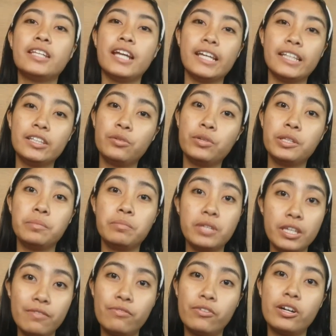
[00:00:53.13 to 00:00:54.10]
ready with
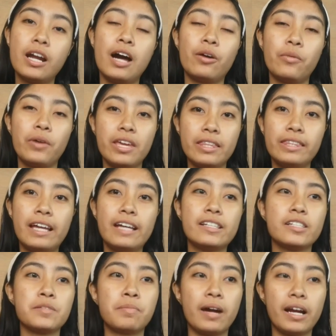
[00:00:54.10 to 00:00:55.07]
me for
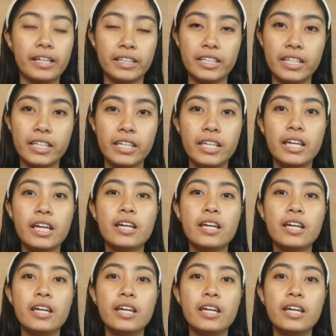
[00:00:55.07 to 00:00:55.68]
acquaintance party.